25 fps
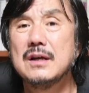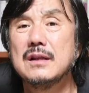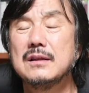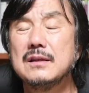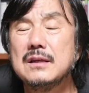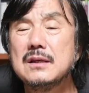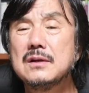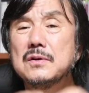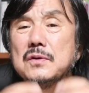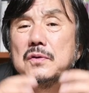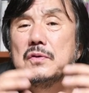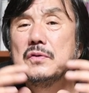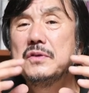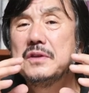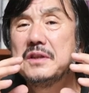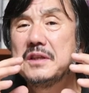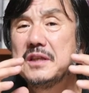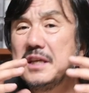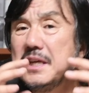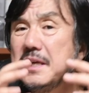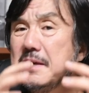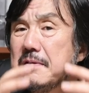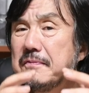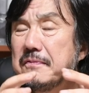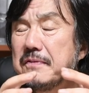니콘
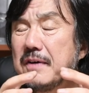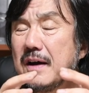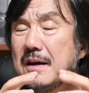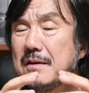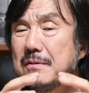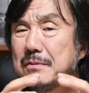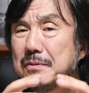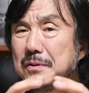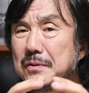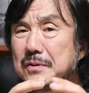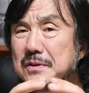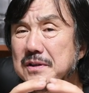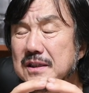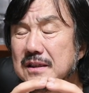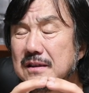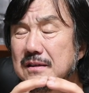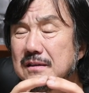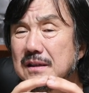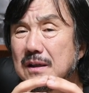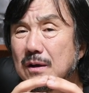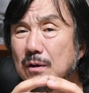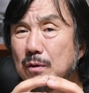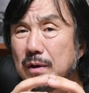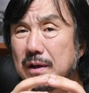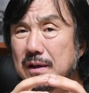D5로
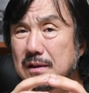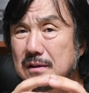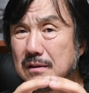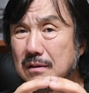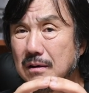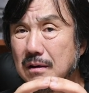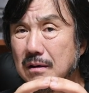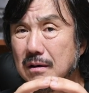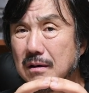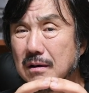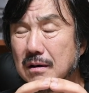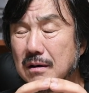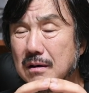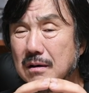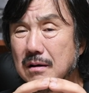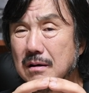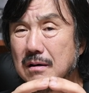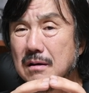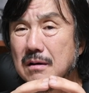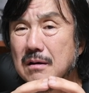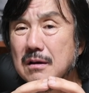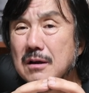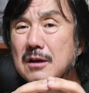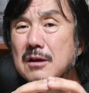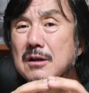찍는다고 해서
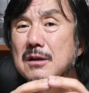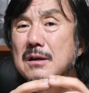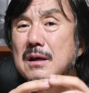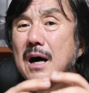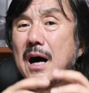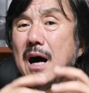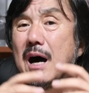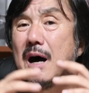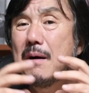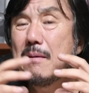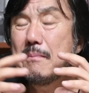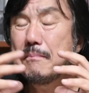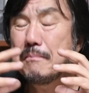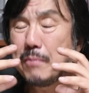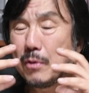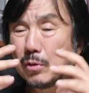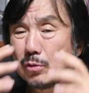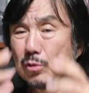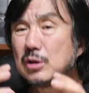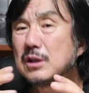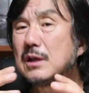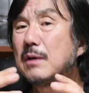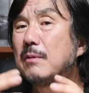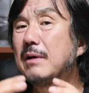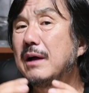
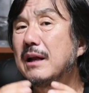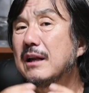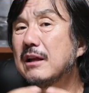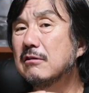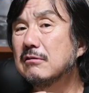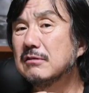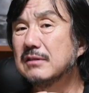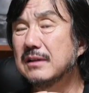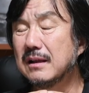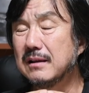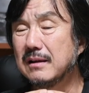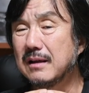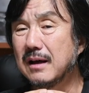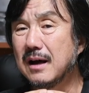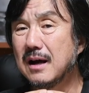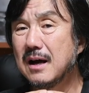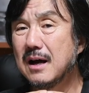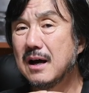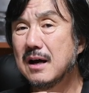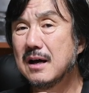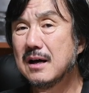포토샵을 안 해도 된다.